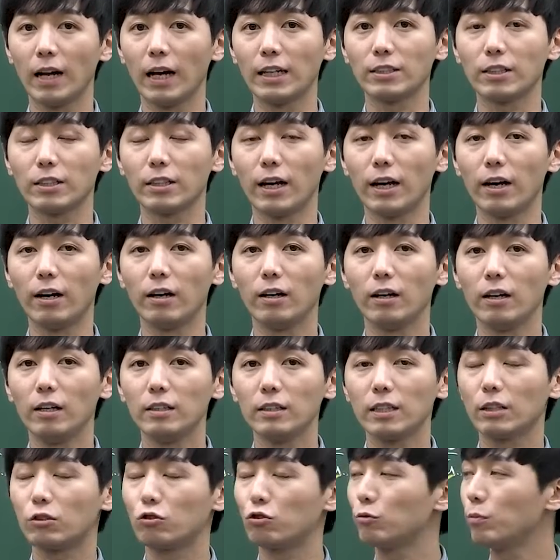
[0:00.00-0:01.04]
아셨나요?
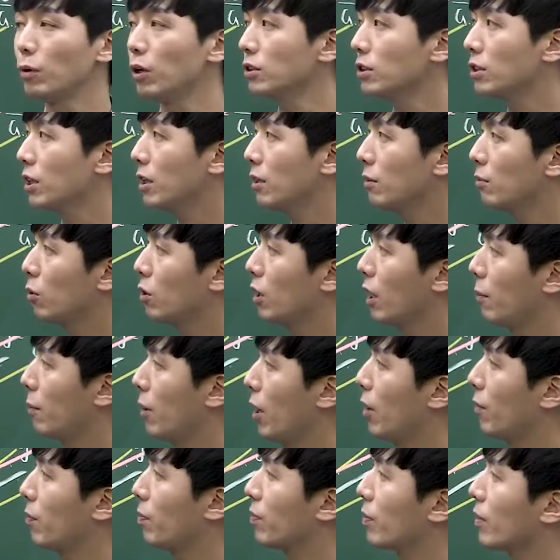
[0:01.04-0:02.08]
자, 두 번째는
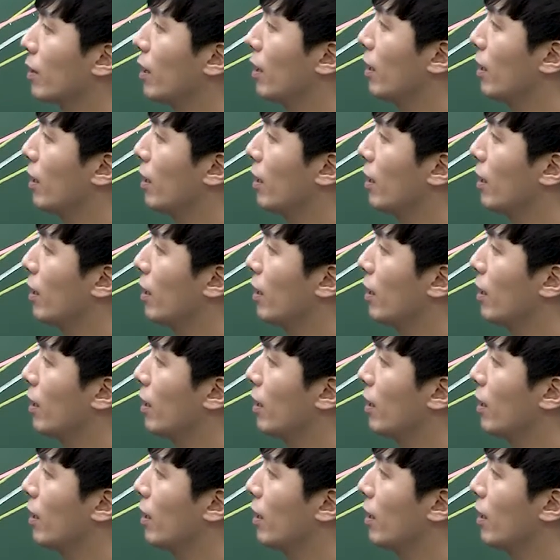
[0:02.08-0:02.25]
뭐냐면